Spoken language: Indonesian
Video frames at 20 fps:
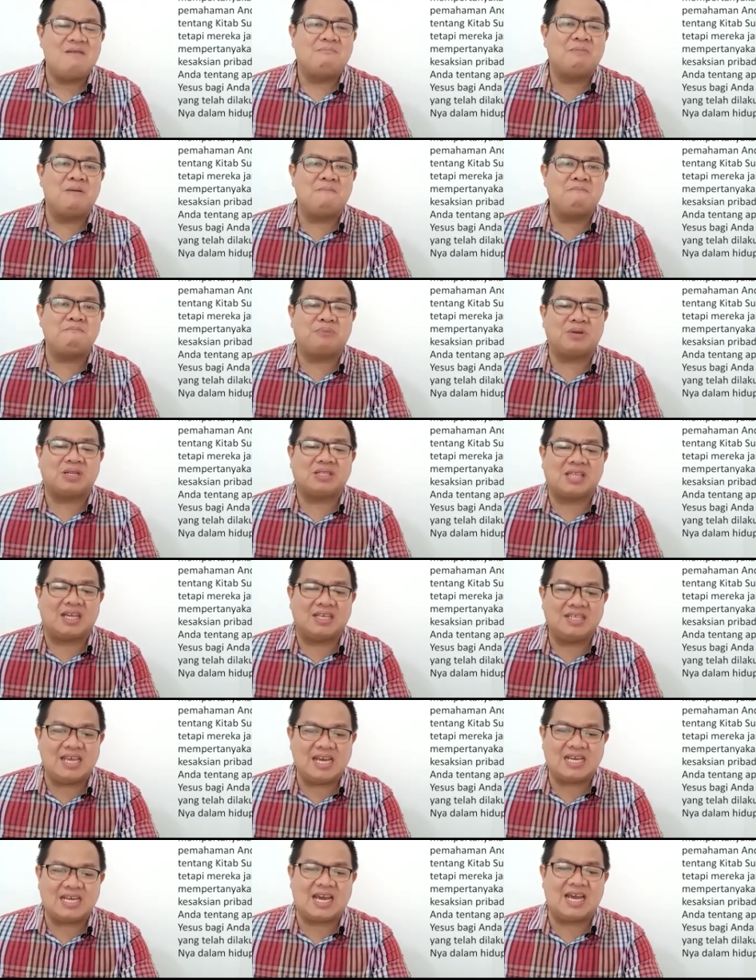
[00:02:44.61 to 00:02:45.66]

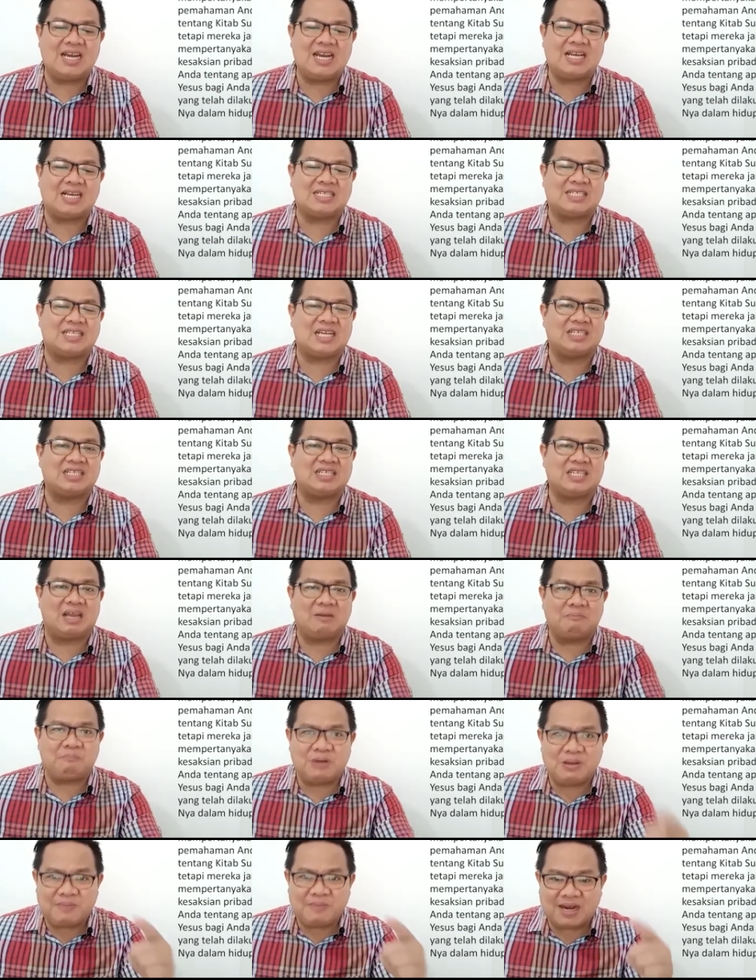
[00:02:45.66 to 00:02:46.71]
mempertanyakan
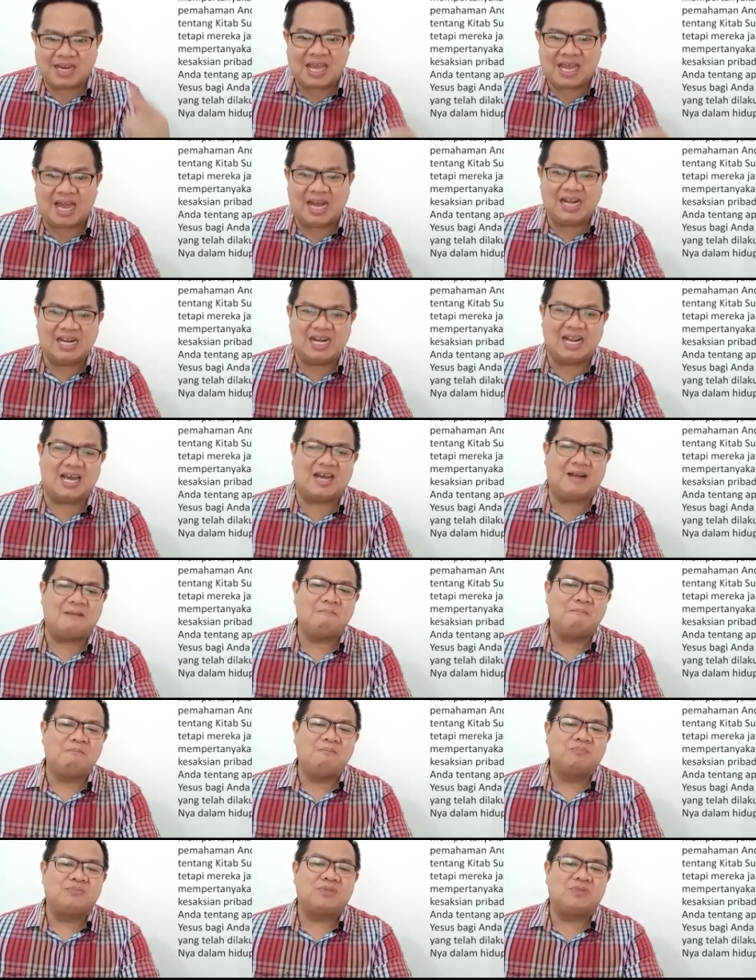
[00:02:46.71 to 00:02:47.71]
kesaksian pribadi Anda